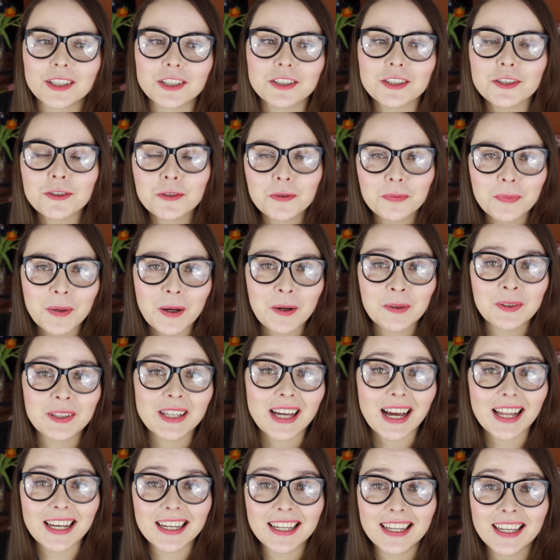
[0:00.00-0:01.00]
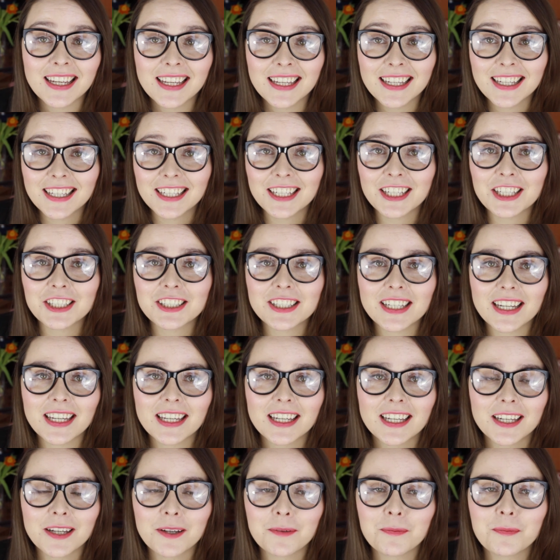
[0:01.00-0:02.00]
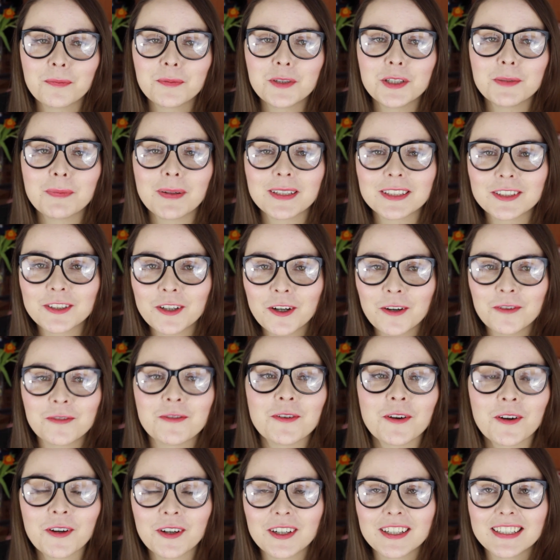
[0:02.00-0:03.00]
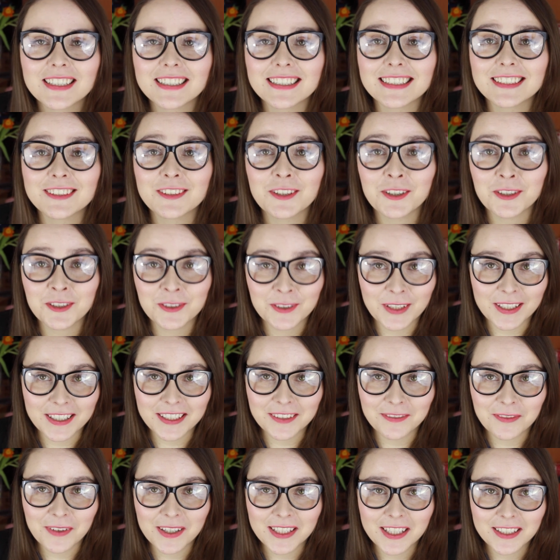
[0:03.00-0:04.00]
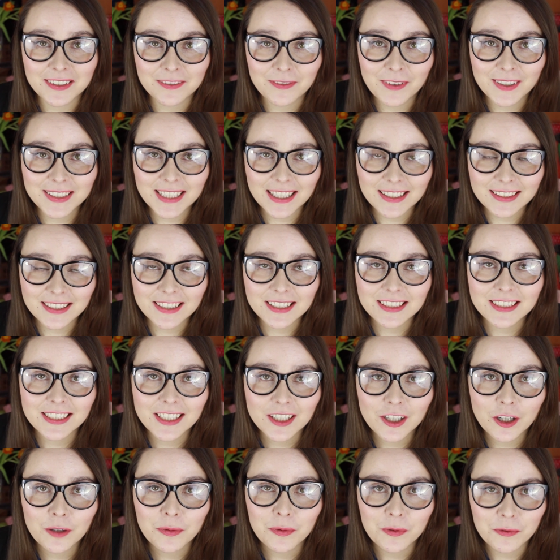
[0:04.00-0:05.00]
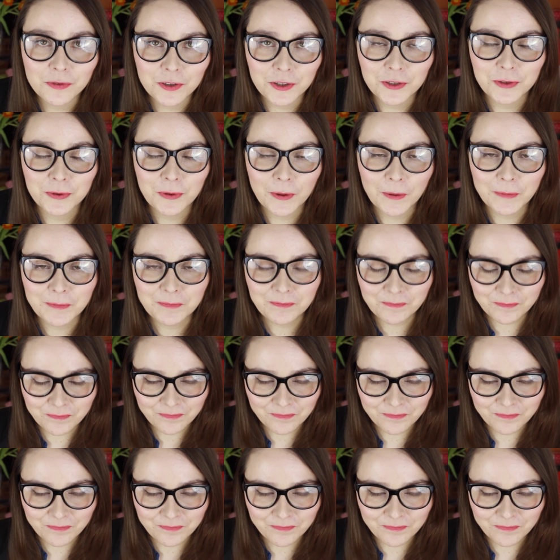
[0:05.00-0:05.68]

niezupełny, ale że przypadkowo coś tak fantastycznego mu wyszło.